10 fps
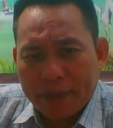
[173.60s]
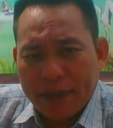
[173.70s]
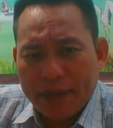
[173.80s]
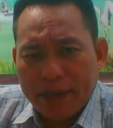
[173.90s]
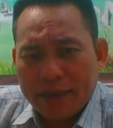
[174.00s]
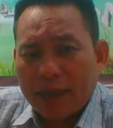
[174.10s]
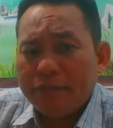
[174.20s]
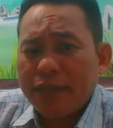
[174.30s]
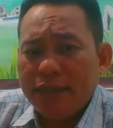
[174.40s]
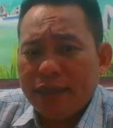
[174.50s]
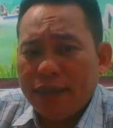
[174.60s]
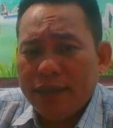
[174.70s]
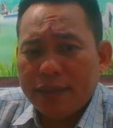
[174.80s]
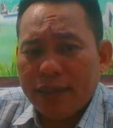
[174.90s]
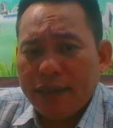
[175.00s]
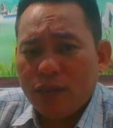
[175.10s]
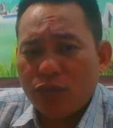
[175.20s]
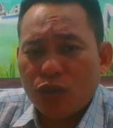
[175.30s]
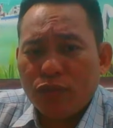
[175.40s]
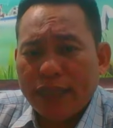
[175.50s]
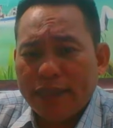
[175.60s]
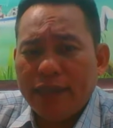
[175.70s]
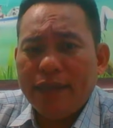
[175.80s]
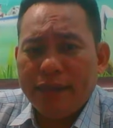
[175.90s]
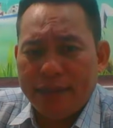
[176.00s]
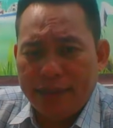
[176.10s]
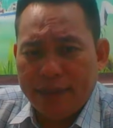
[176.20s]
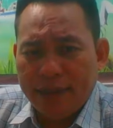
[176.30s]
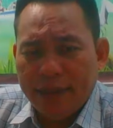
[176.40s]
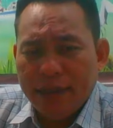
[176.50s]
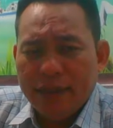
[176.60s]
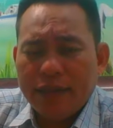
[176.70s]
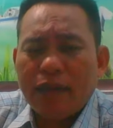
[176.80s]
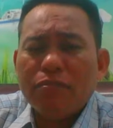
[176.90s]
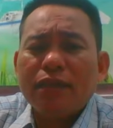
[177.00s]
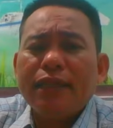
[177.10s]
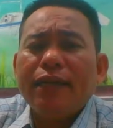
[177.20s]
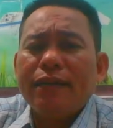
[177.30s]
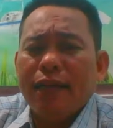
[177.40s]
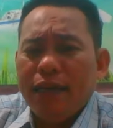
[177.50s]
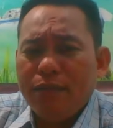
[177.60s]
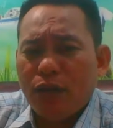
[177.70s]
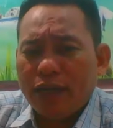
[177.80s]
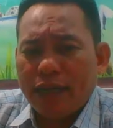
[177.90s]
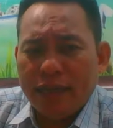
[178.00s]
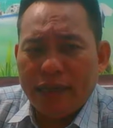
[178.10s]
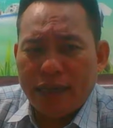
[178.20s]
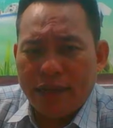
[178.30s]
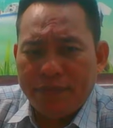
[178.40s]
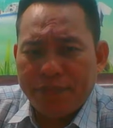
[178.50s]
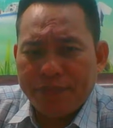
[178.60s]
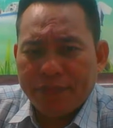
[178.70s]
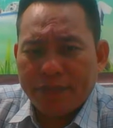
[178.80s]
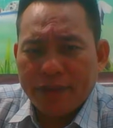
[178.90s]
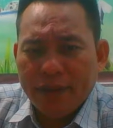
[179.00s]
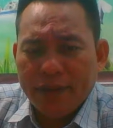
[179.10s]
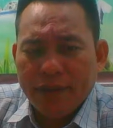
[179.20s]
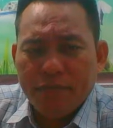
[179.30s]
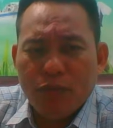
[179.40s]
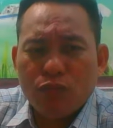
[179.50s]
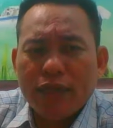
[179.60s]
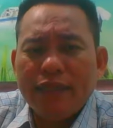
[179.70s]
Ờ, thậm chí là lì xì cũng số tiền lớn đó chứ nó không có tiền dễ thì bọn này nó làm mục đích